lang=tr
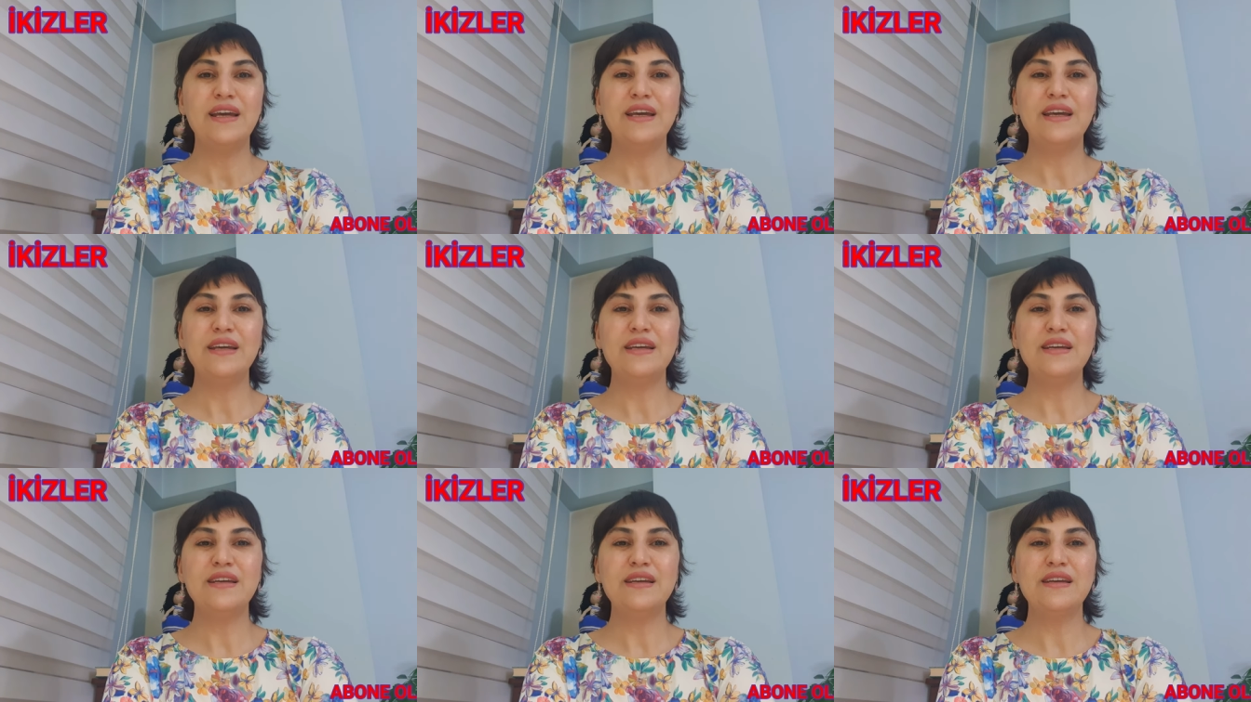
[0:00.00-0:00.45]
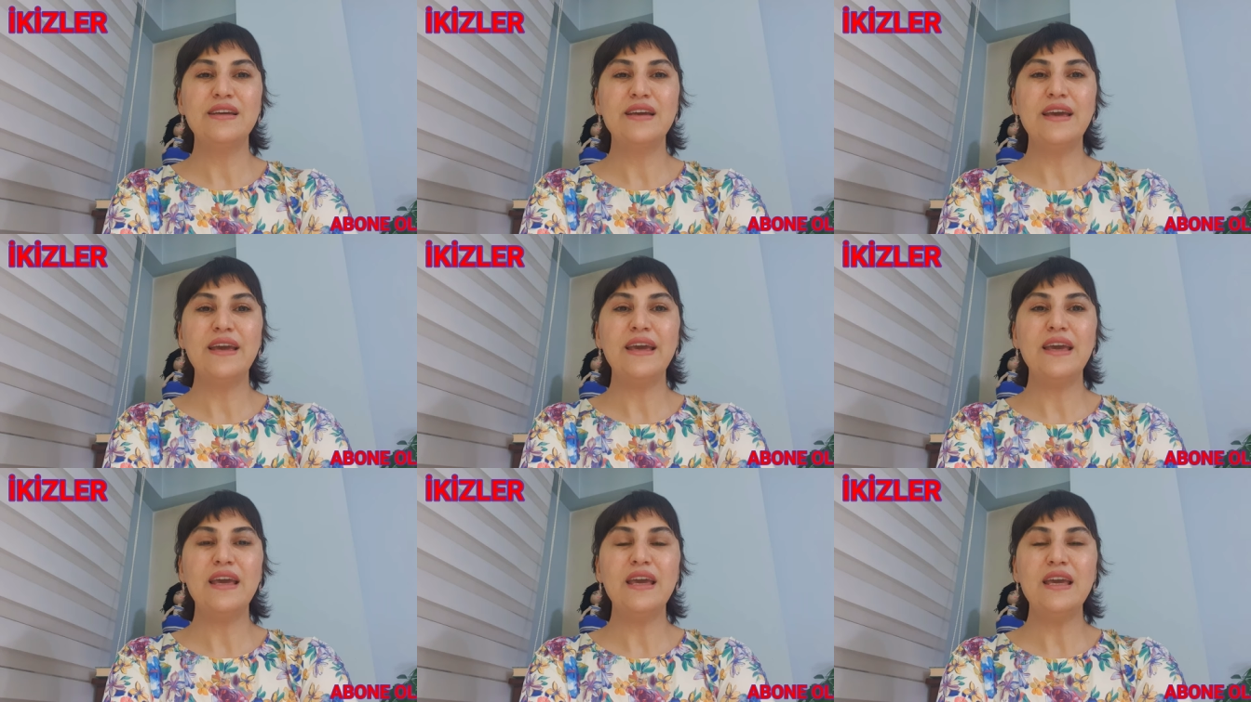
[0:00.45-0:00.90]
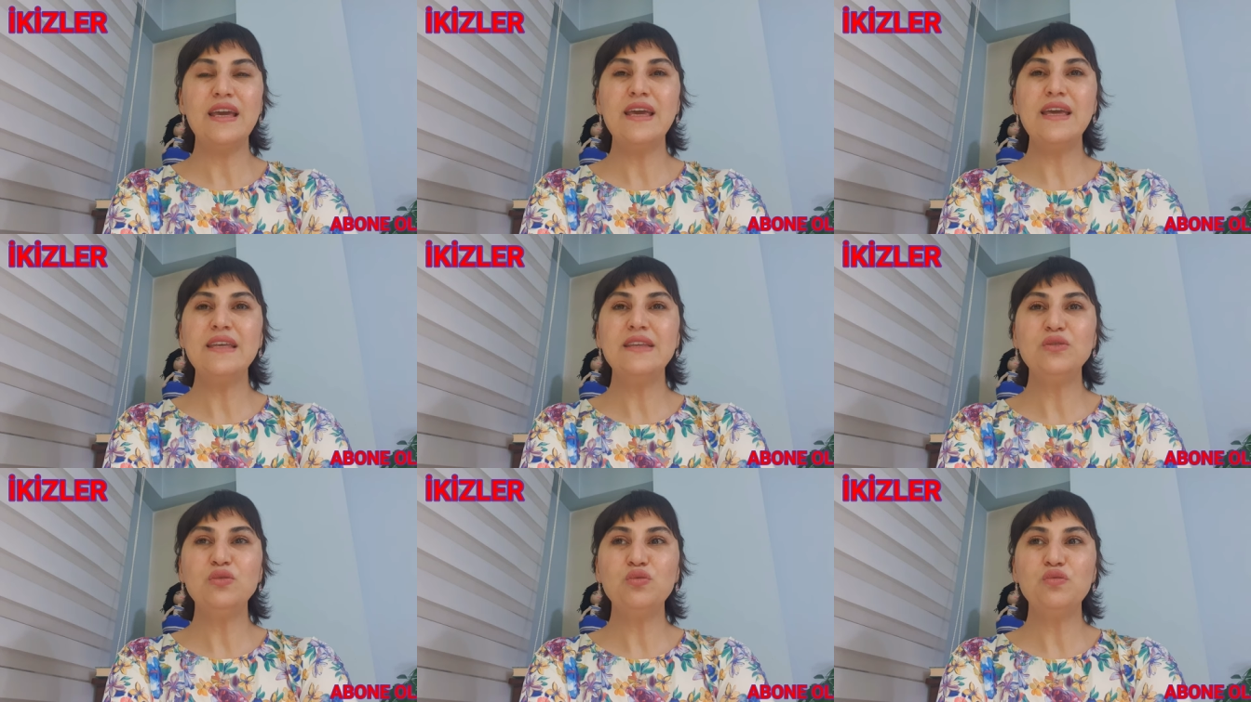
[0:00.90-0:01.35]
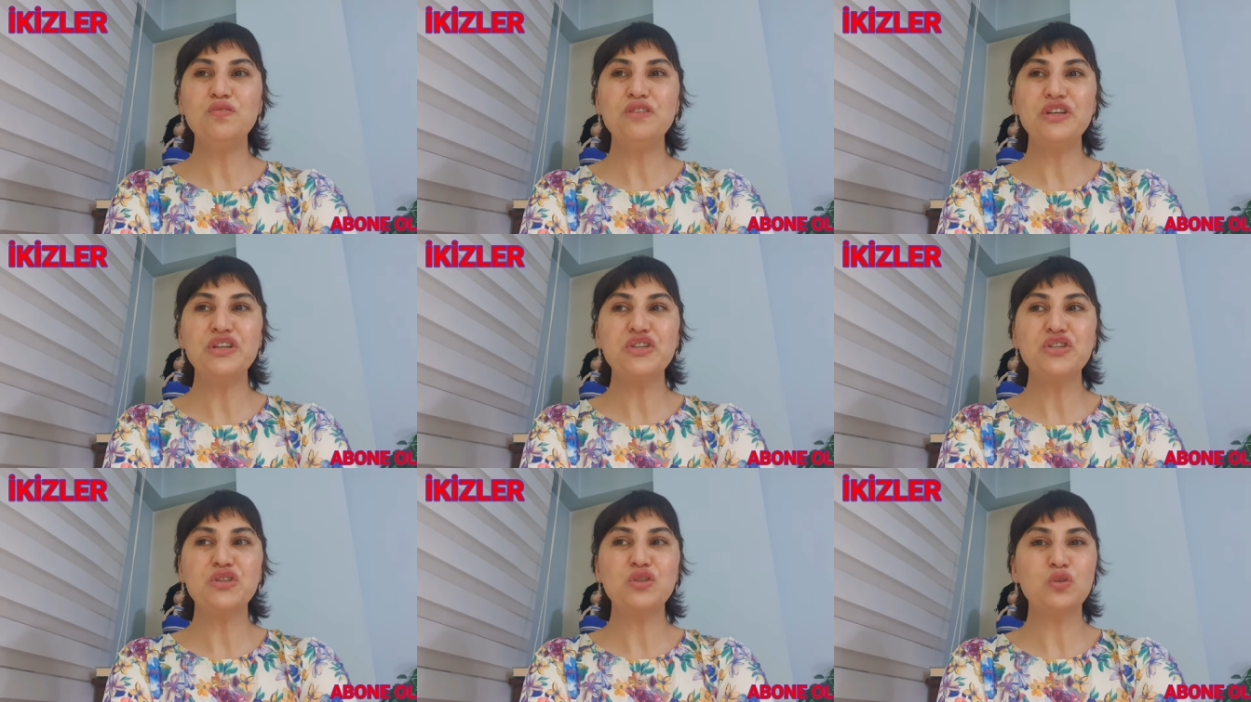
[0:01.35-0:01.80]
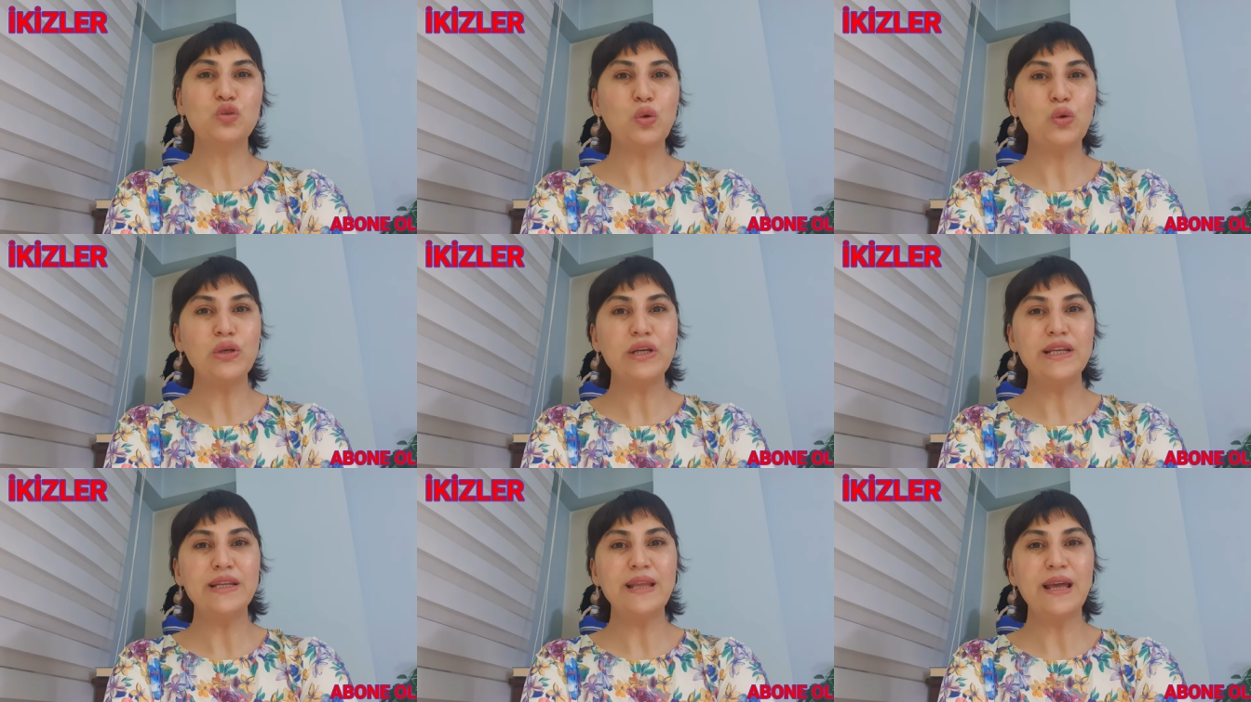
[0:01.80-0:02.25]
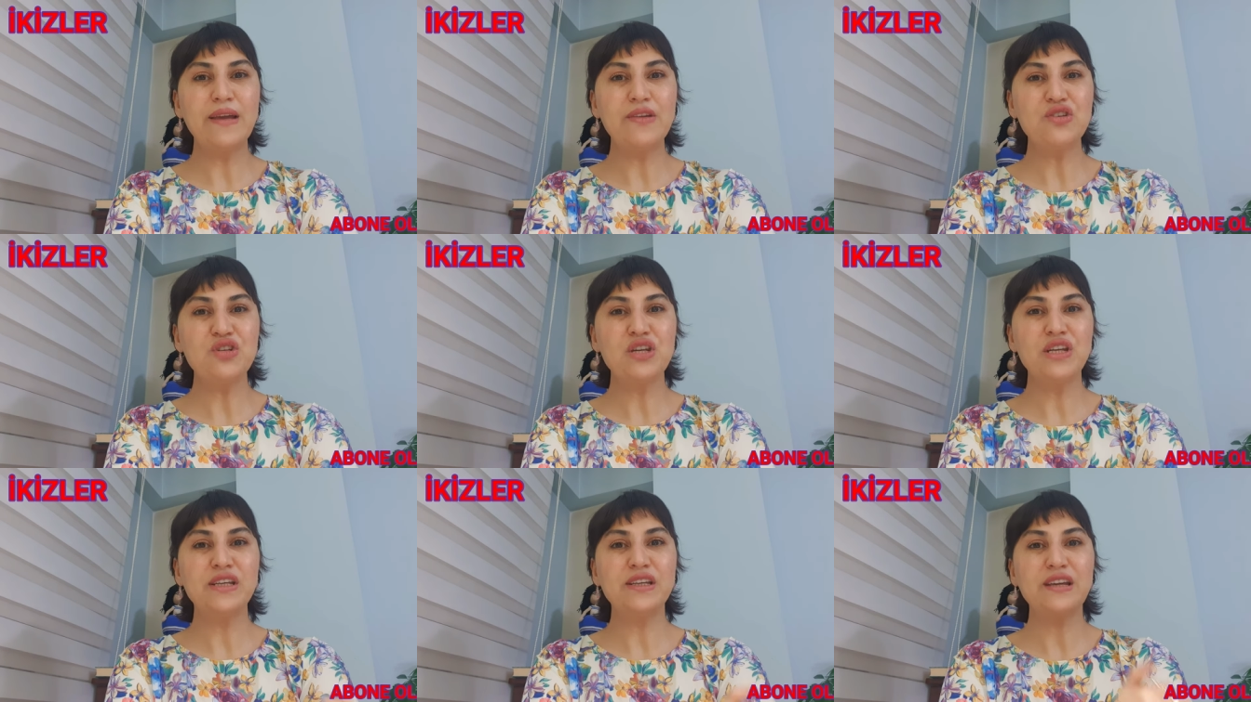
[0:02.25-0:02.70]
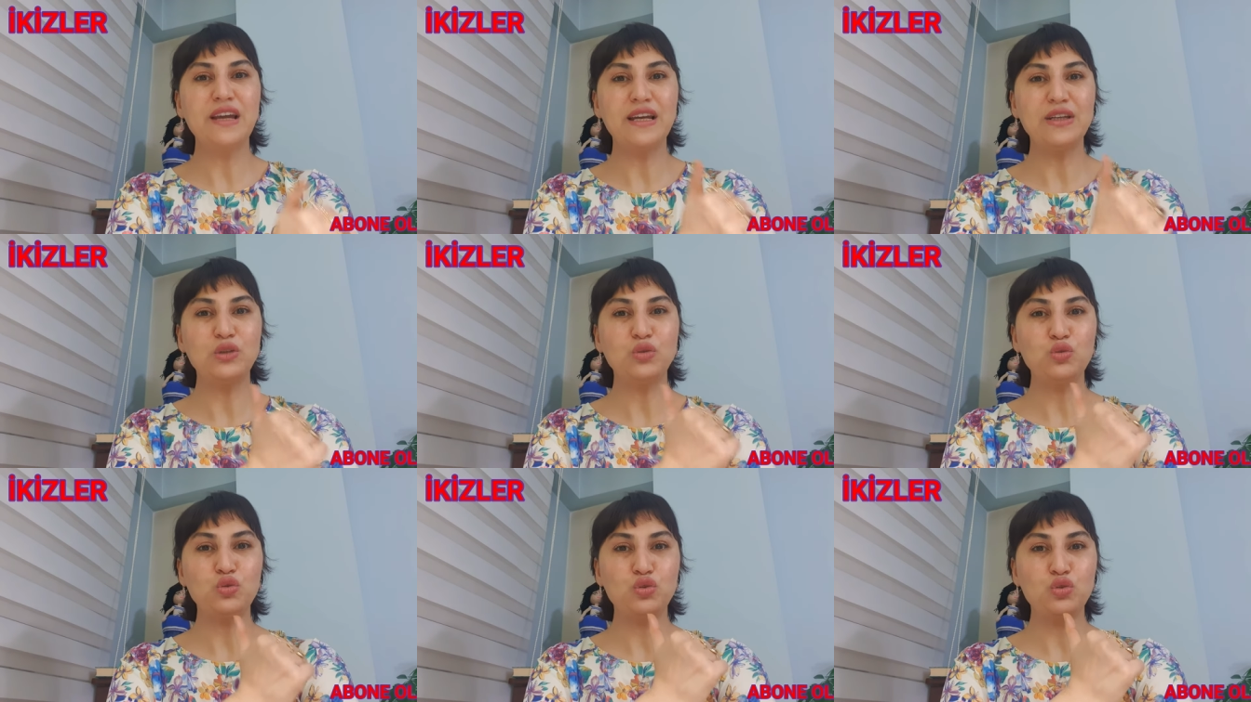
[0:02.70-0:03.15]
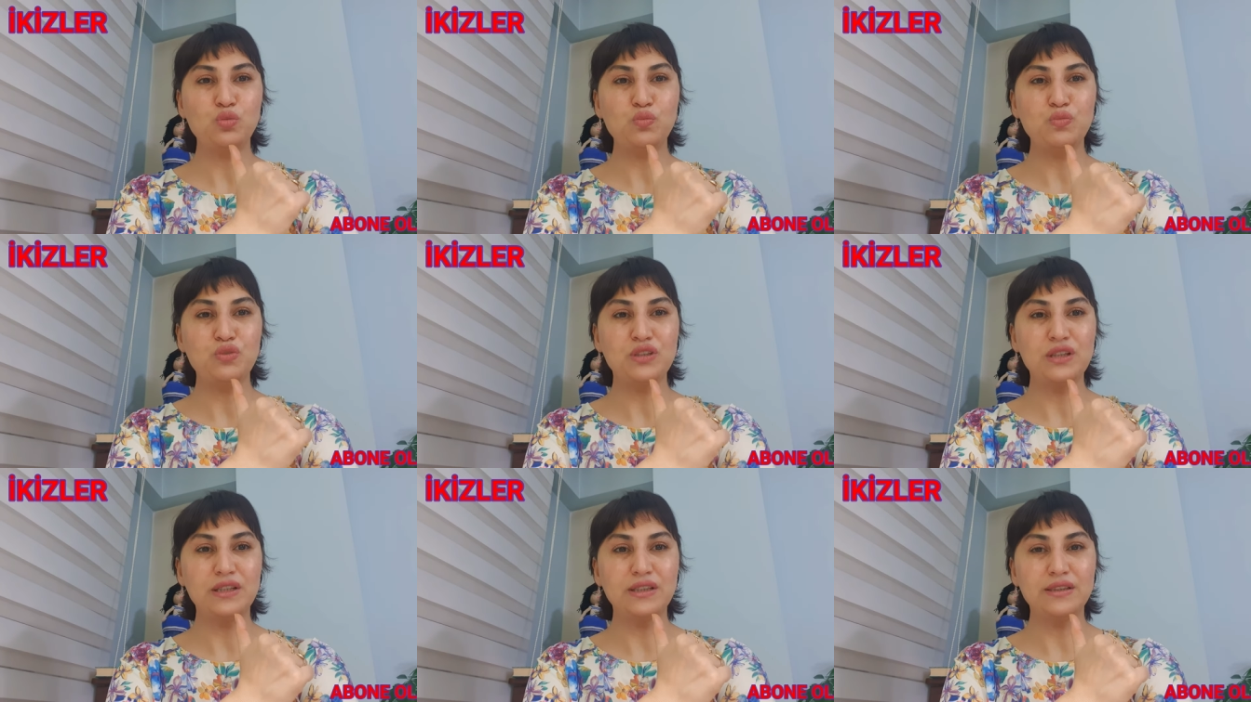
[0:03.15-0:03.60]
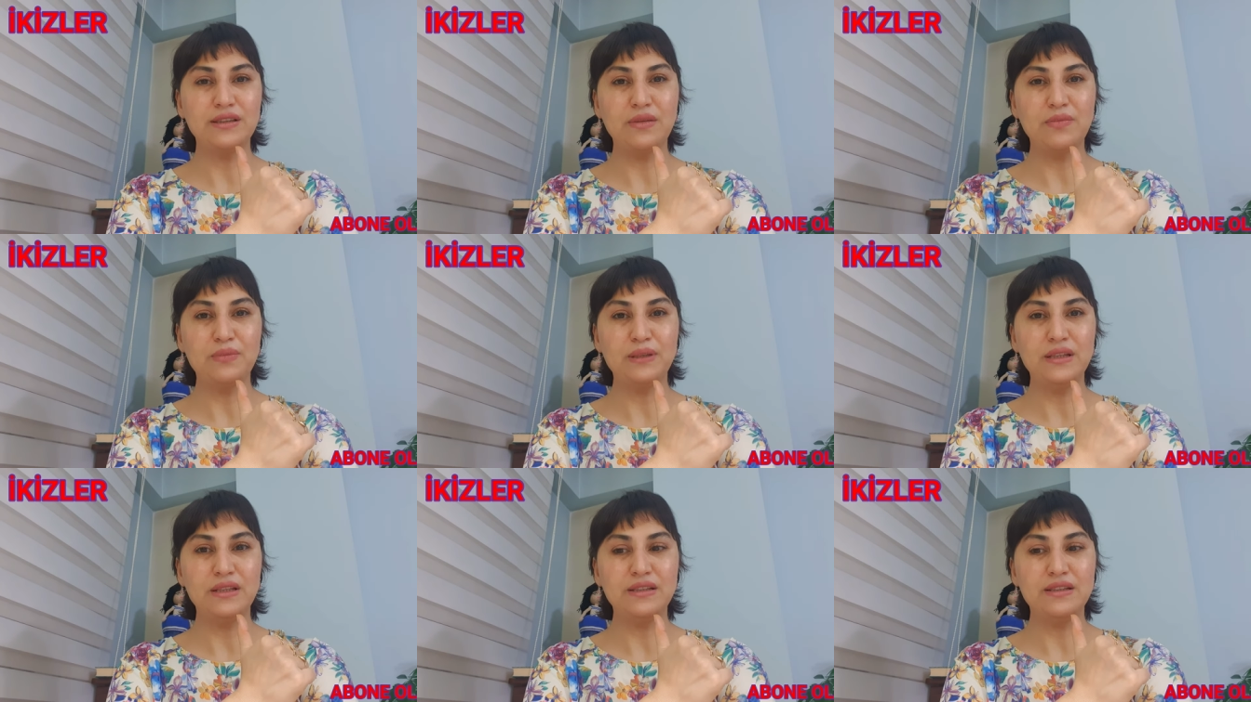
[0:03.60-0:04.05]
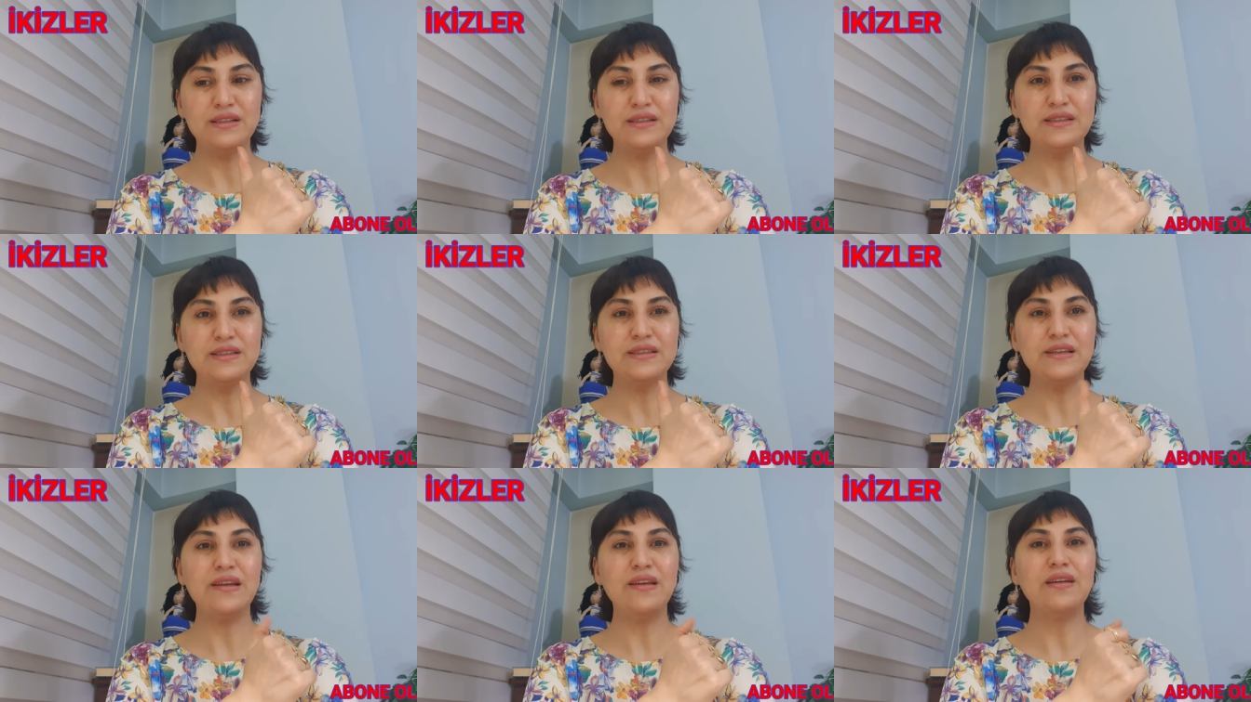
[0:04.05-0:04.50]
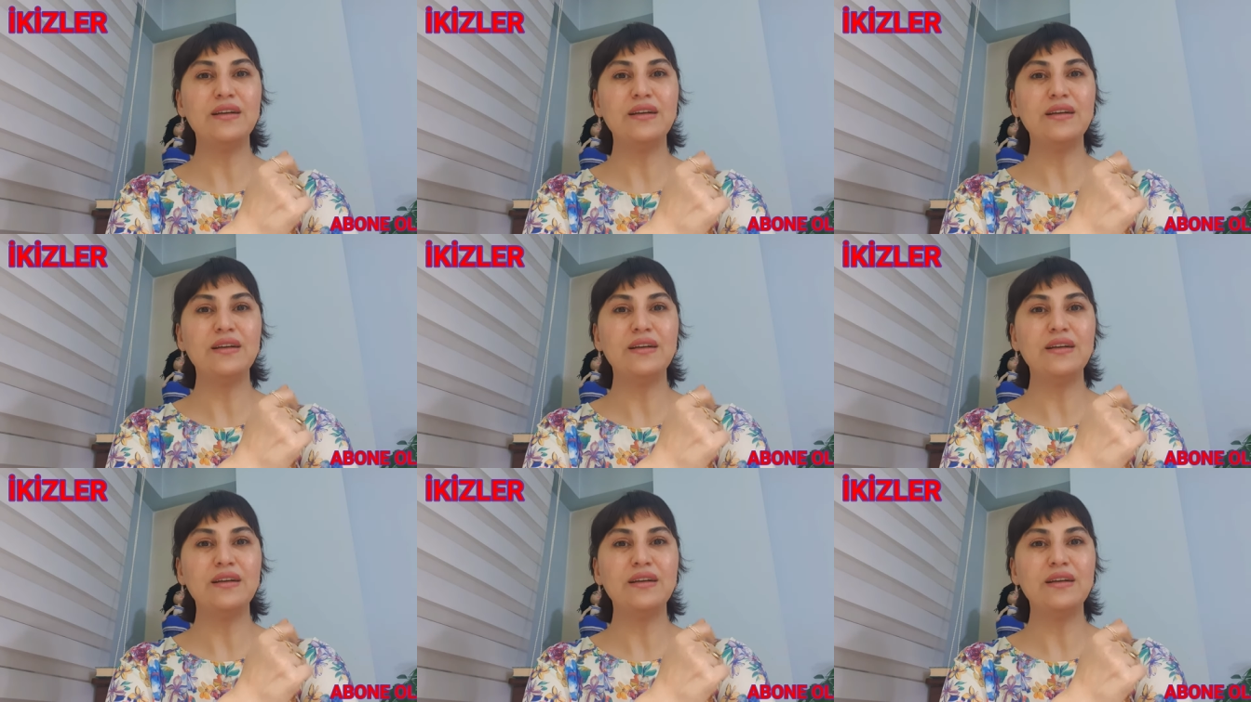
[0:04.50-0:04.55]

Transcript: E, en ufacık söylenen şey kendi üstümüze alabiliriz